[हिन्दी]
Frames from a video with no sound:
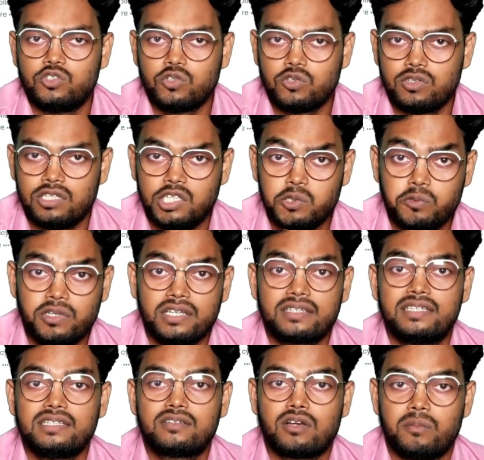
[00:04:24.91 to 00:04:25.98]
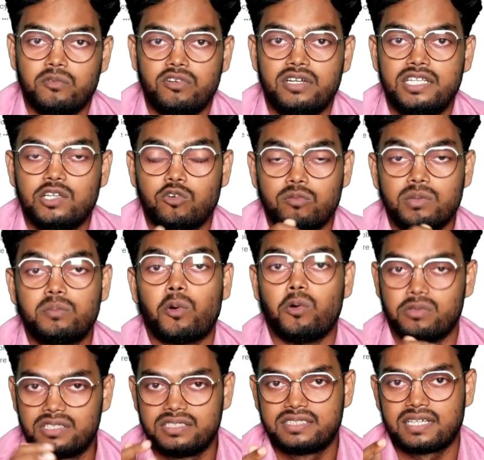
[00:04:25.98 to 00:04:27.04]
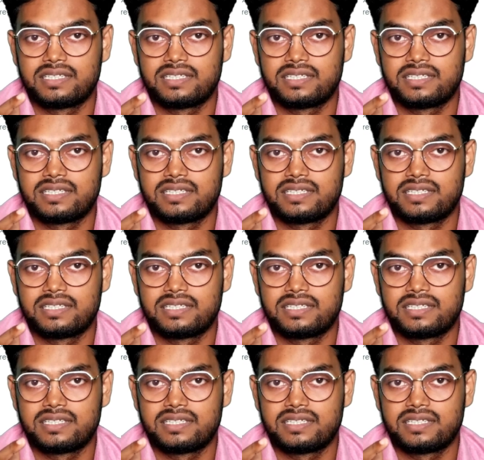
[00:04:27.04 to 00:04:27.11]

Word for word: जो लूनक की कम्युनिटी वो भी बहुत ही